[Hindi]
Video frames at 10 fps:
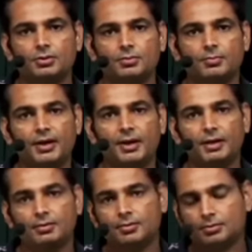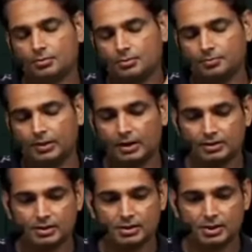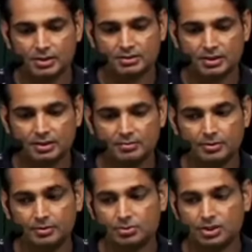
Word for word: तो मैं पढ़ाता था आज से करीबन दो